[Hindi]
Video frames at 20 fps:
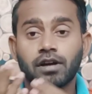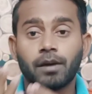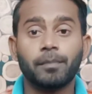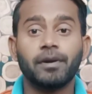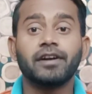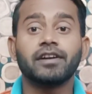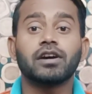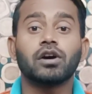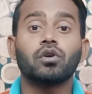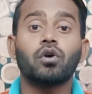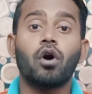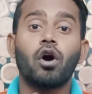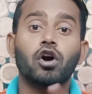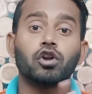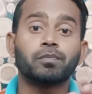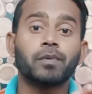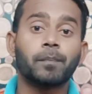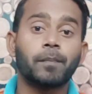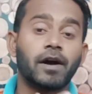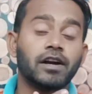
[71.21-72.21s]
कमेंट करो
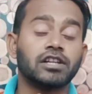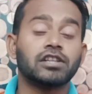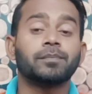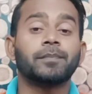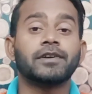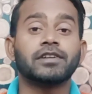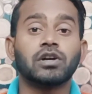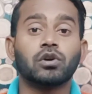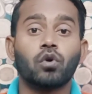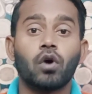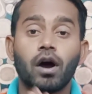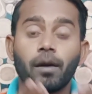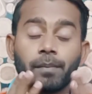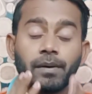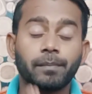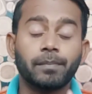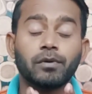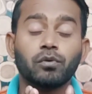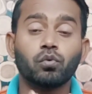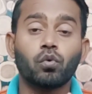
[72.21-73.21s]
और उस पर पार्टिसिपेट करो
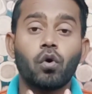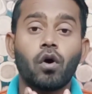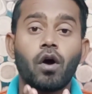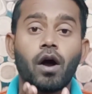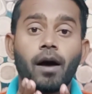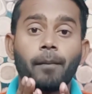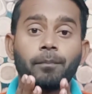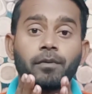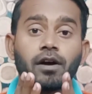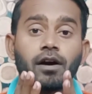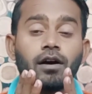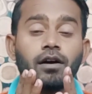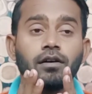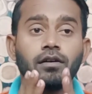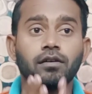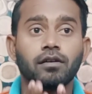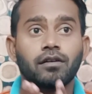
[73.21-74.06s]
अभी भी वो आपका